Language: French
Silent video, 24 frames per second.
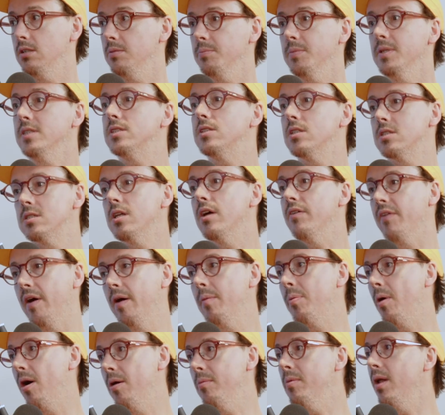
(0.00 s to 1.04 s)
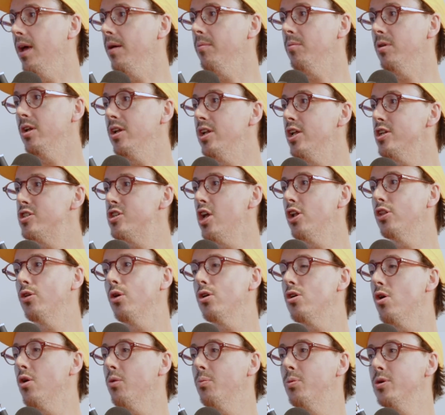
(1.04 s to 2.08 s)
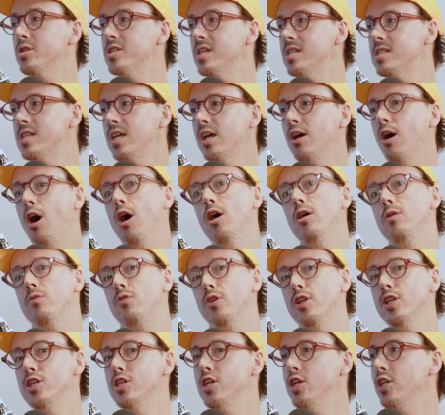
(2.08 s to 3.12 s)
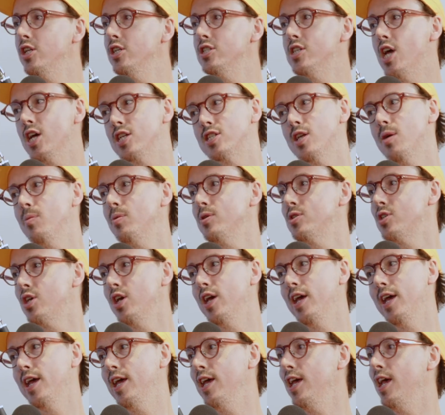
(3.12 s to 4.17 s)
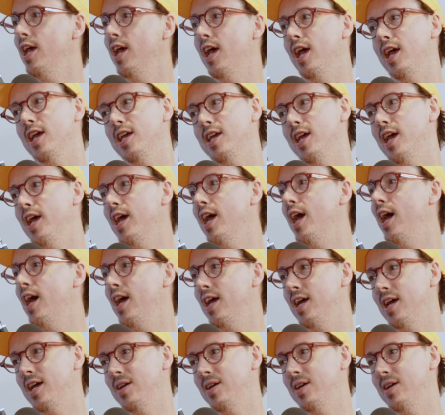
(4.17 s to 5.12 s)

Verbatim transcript: mais ça c'est un vrai problème. Le, seul truc qu'on peut dire, c'est ah, il fait des, actions parce que. Euh, euh, parce que c'est